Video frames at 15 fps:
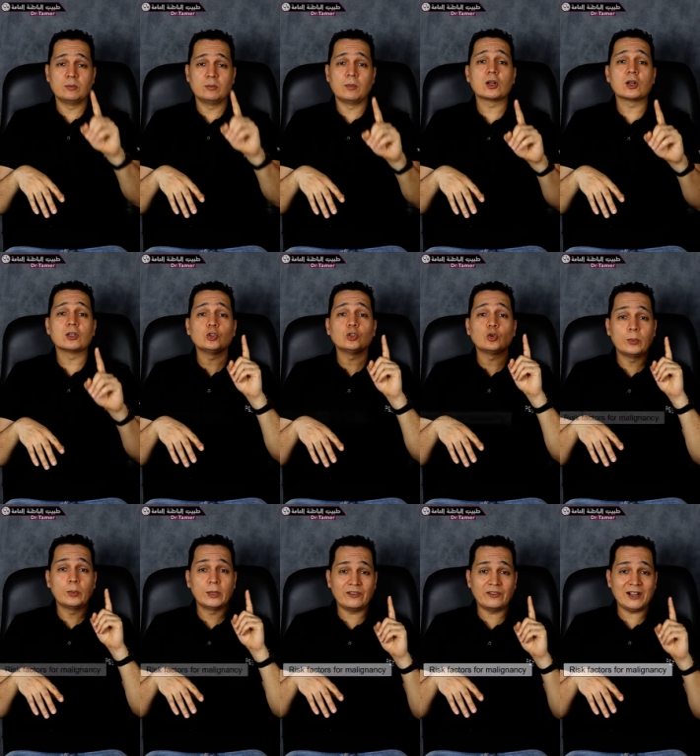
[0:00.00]
المرضي
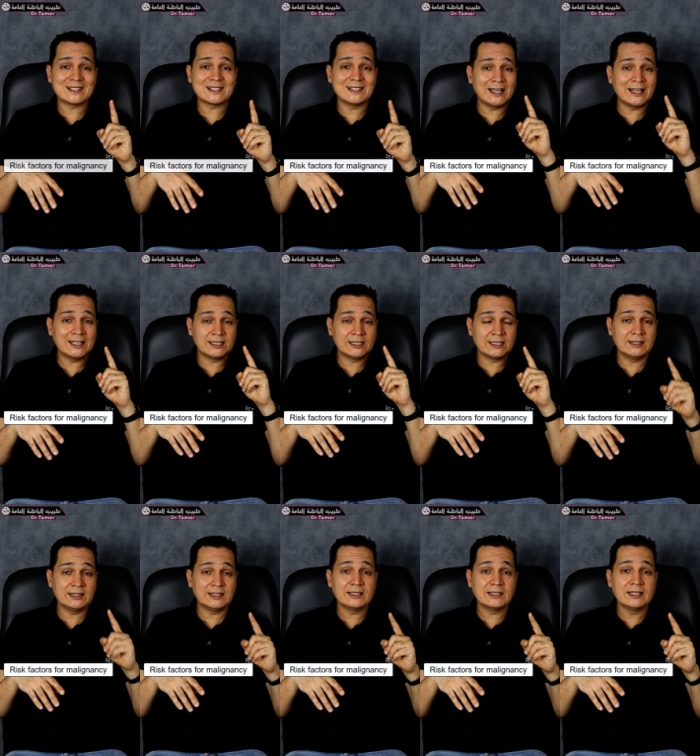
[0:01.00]
وبالفحص الجيد
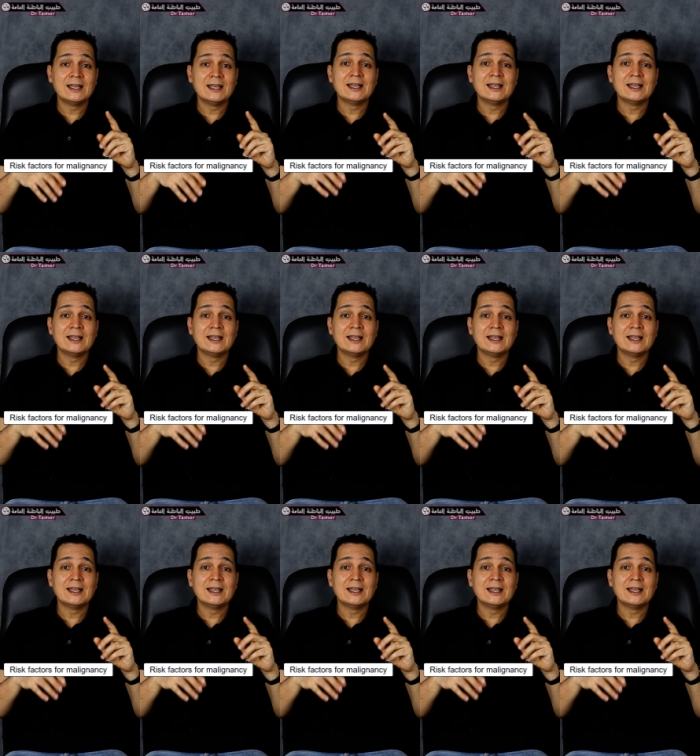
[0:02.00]
جدا